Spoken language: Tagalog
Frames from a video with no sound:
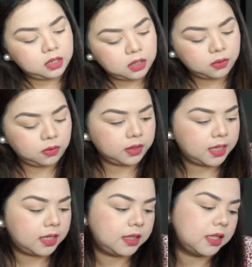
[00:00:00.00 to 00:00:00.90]

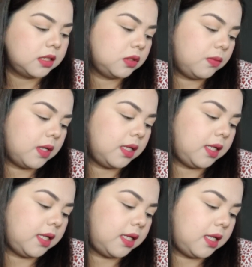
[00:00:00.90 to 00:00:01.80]
okay, this
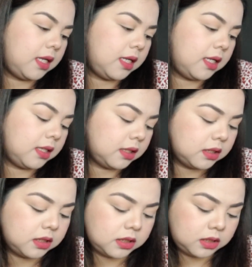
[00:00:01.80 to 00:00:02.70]
one is